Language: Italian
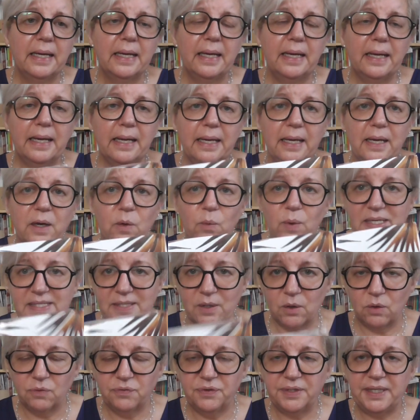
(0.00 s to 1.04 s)
eh,
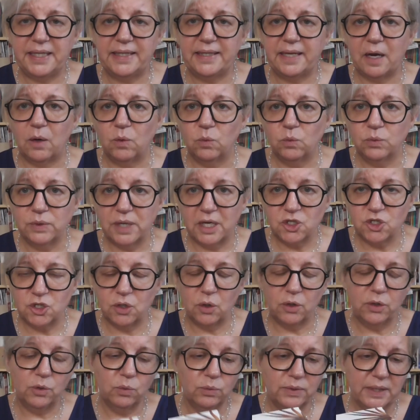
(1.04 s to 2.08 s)
questa l'ho finita, una ce
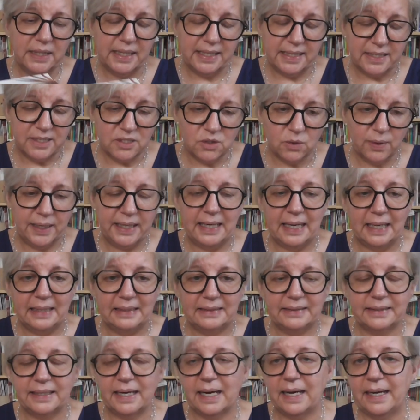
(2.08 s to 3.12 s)
l'ho in utilizzo e
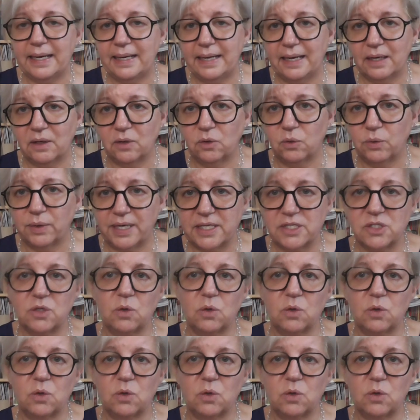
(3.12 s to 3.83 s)
l'altra è ancora in